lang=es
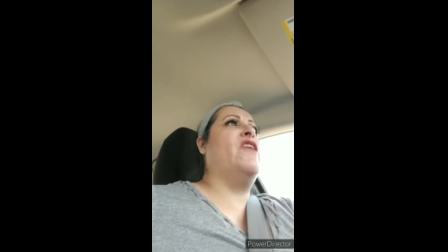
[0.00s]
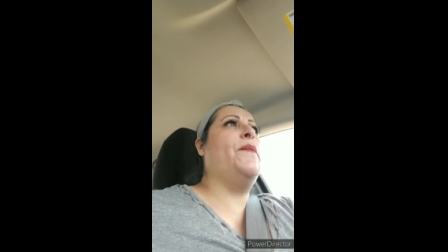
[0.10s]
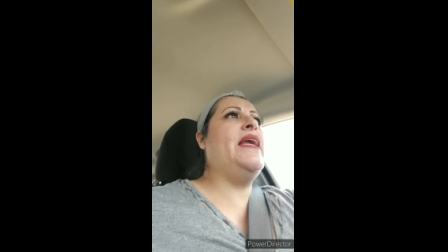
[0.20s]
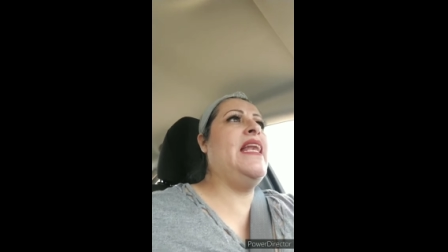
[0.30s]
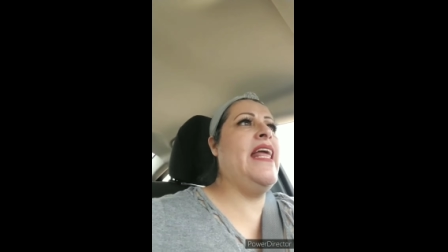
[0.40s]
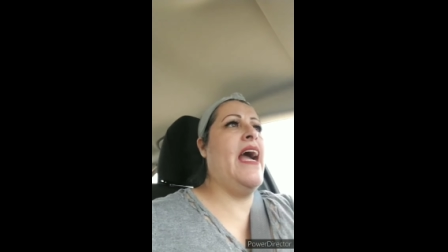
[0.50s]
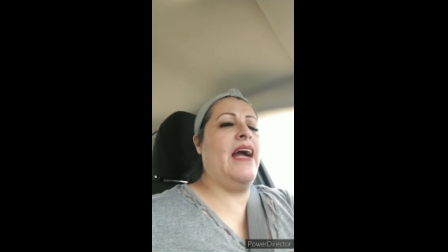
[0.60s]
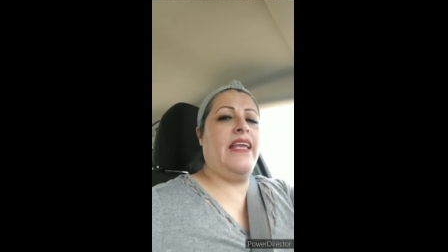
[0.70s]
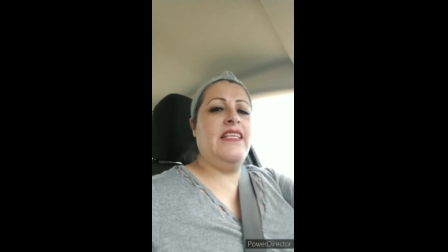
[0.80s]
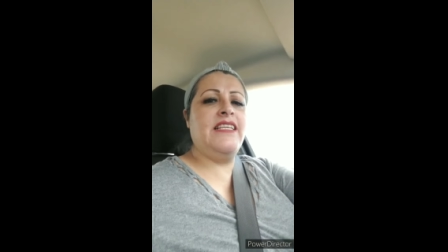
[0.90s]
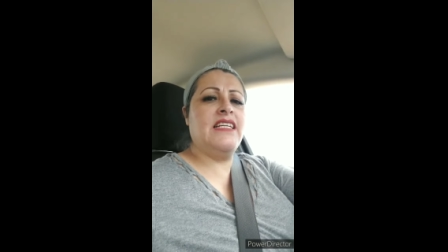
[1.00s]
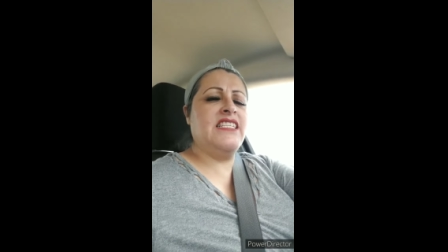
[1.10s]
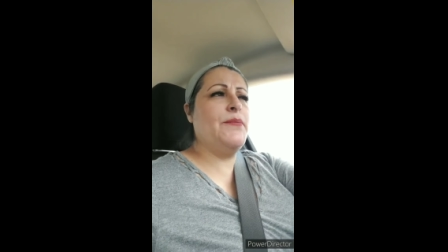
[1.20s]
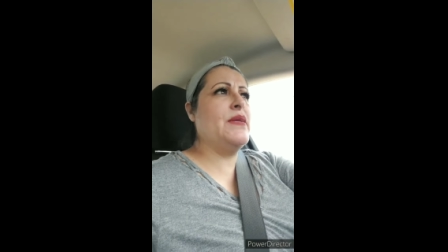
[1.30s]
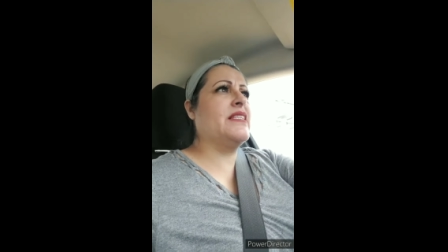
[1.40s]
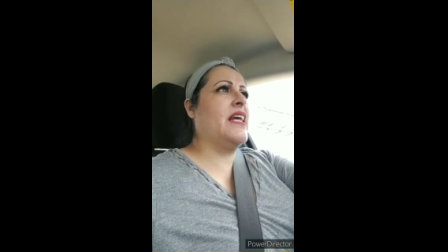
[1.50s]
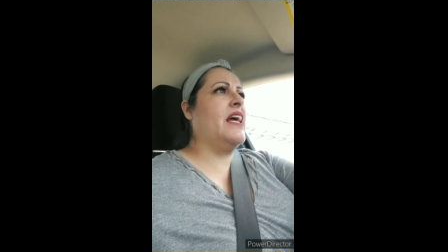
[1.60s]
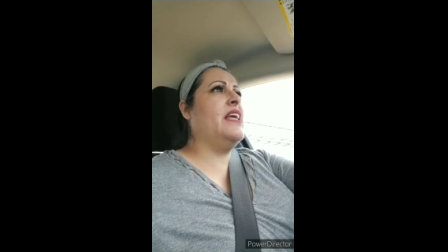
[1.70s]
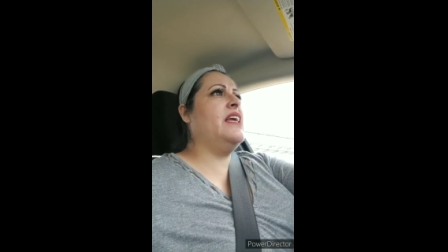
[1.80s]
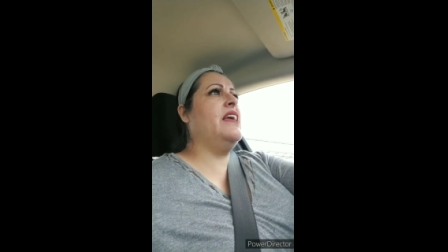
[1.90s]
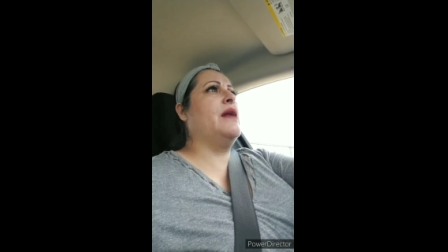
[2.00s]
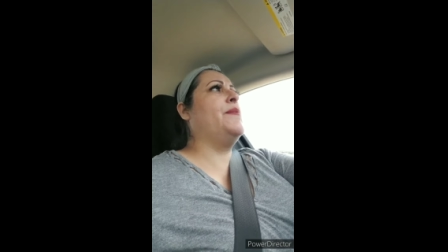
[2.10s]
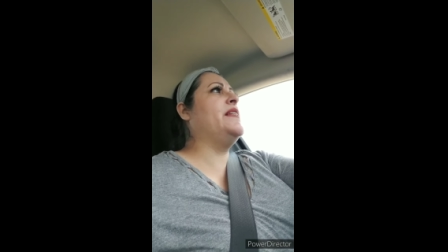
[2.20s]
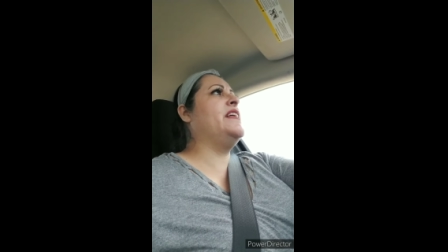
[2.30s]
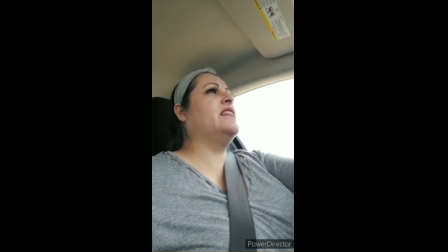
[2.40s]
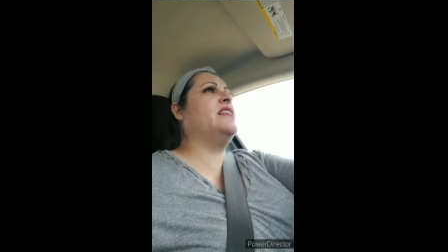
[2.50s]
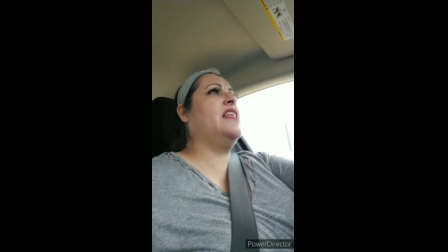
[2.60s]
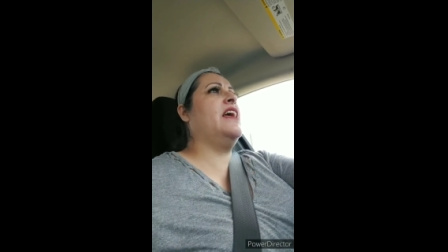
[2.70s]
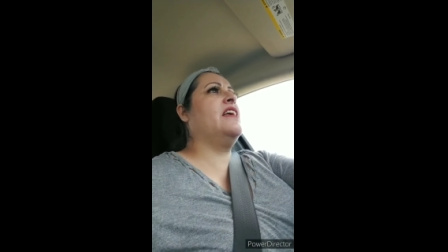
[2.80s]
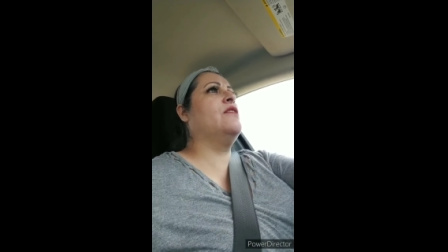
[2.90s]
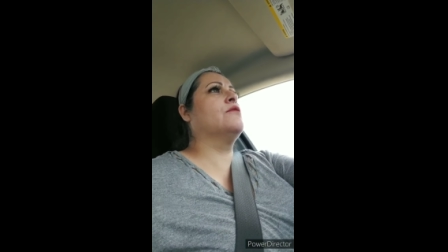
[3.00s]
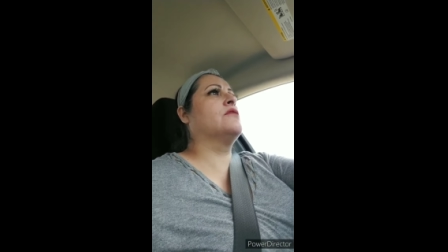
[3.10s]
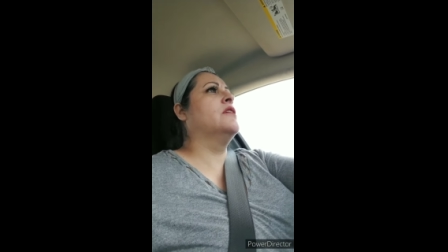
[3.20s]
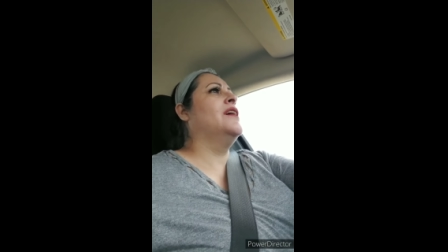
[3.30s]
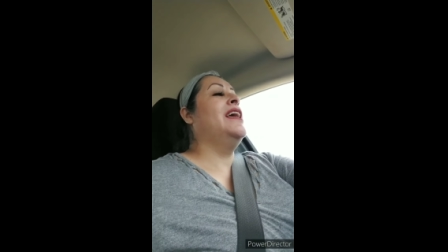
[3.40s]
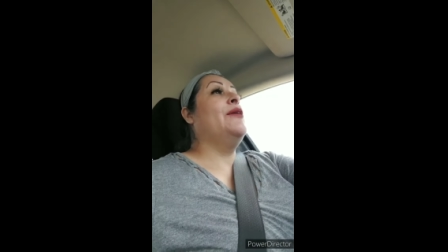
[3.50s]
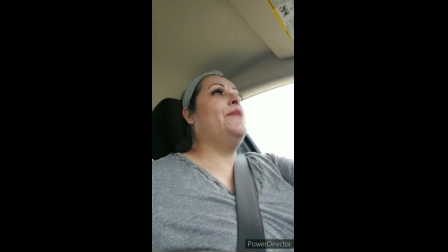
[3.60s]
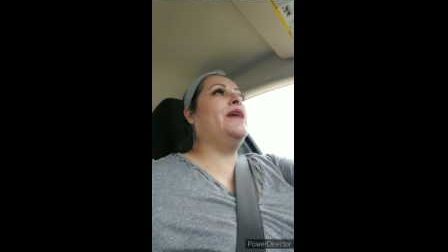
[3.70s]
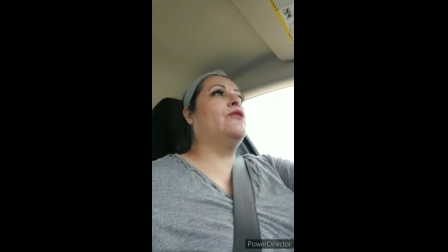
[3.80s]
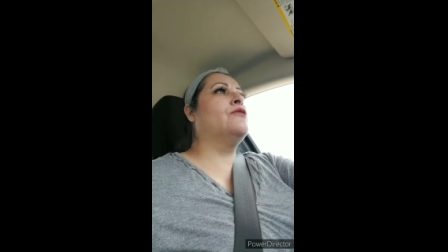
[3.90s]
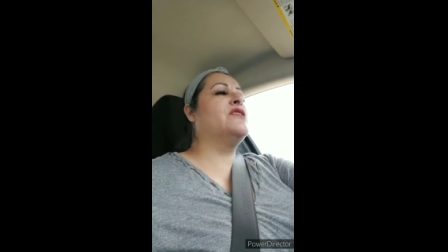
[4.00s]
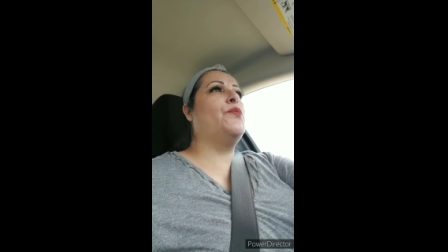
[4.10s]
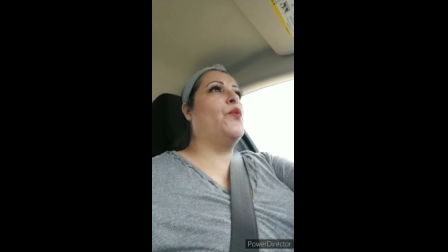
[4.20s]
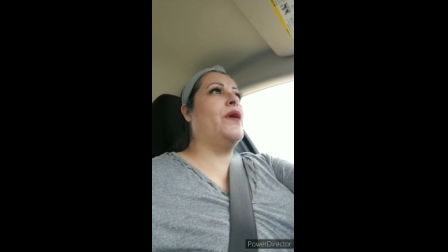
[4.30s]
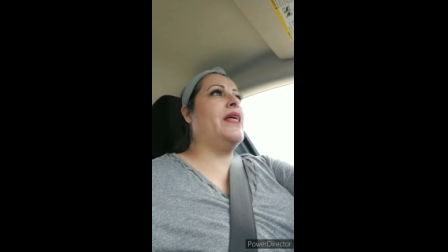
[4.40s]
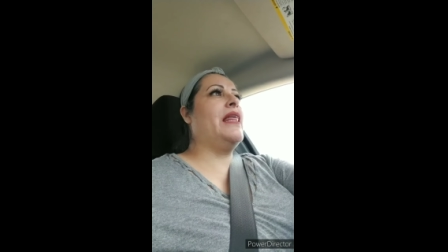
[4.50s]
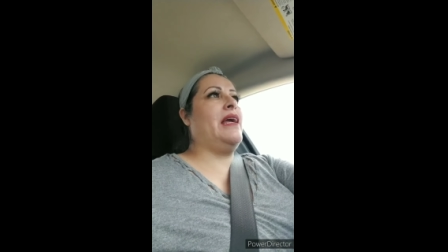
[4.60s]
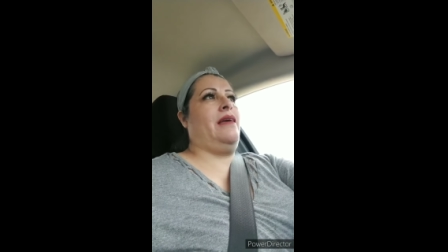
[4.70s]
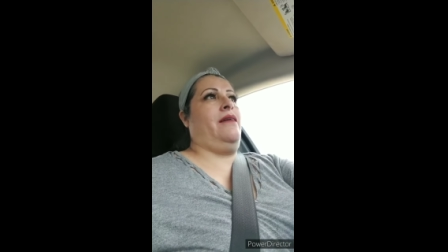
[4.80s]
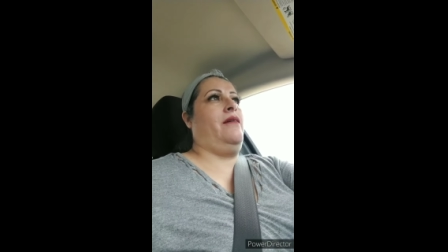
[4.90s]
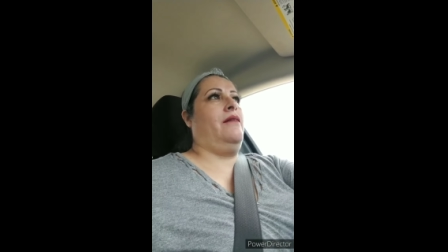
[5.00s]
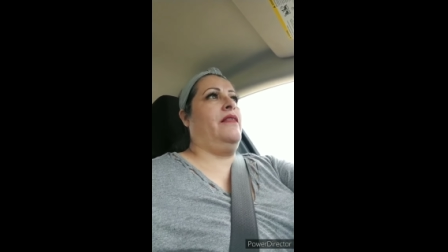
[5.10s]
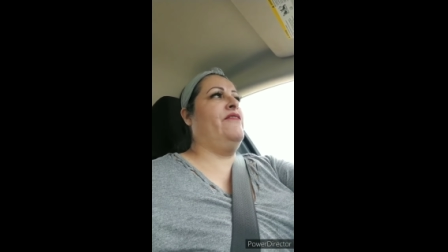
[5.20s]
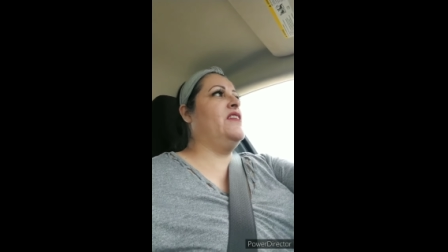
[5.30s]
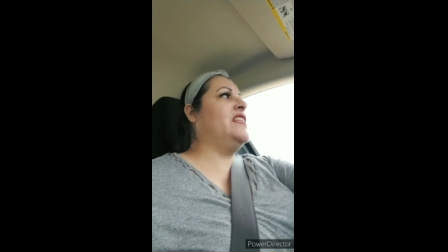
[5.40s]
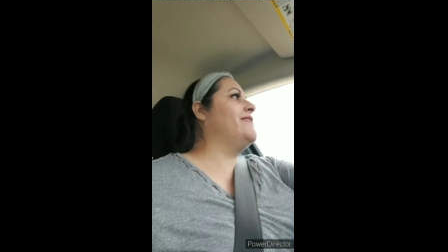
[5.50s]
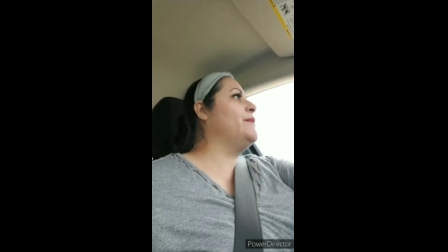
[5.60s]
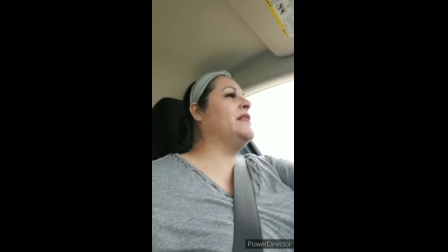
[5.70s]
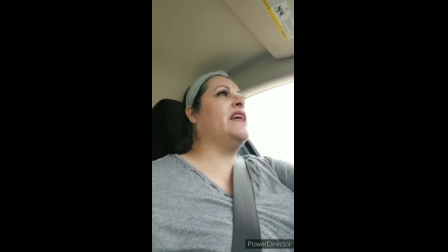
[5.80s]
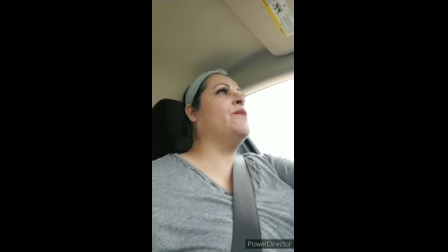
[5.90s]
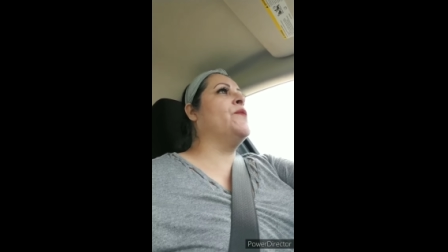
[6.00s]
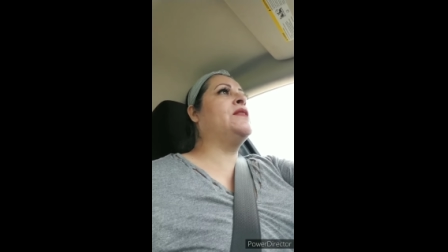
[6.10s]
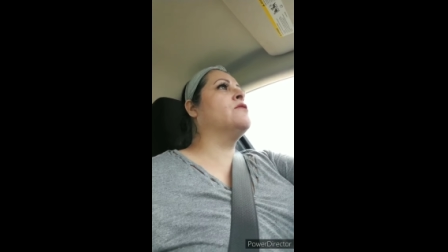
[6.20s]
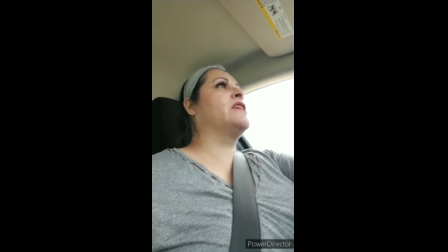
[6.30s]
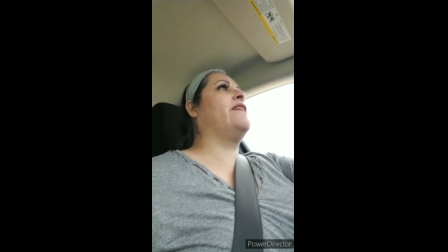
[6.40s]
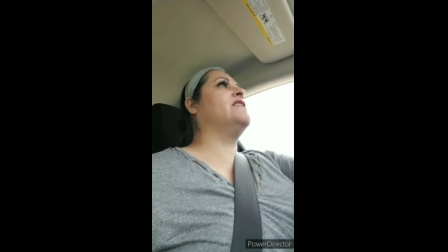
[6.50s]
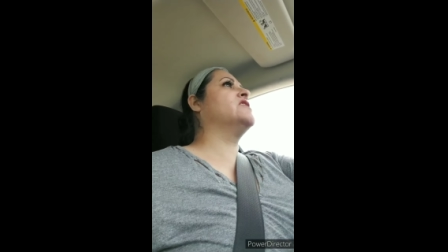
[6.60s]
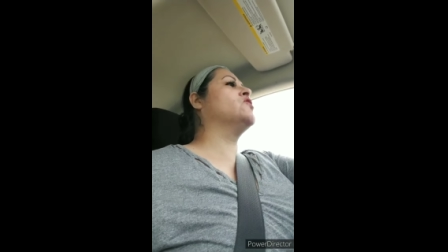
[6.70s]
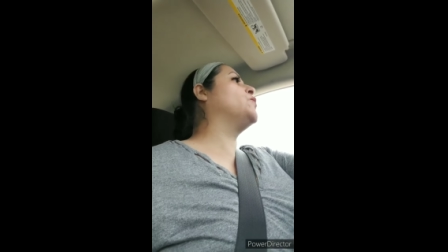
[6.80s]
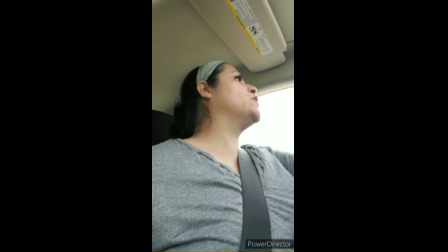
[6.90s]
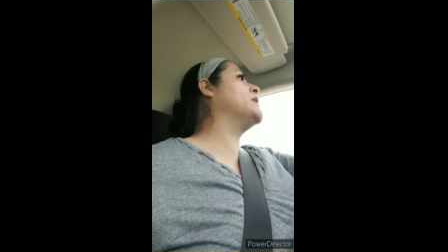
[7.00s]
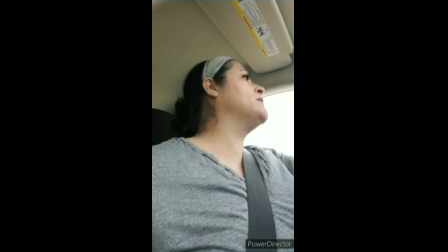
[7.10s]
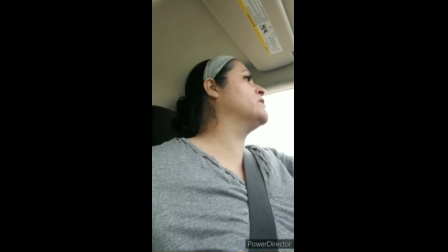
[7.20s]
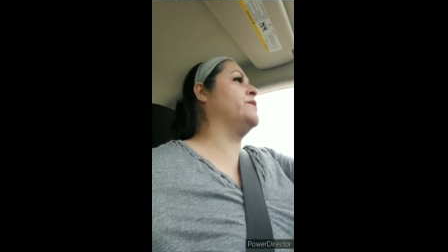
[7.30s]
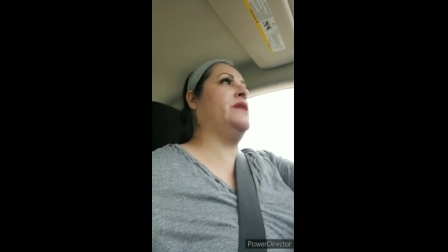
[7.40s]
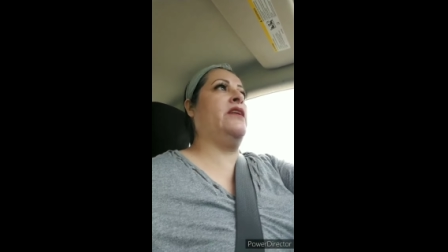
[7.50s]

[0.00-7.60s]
su familia, quisiera siempre estar ahí al pendiente de ellos, pero no se puede definitivamente hay momentos que a veces no podemos.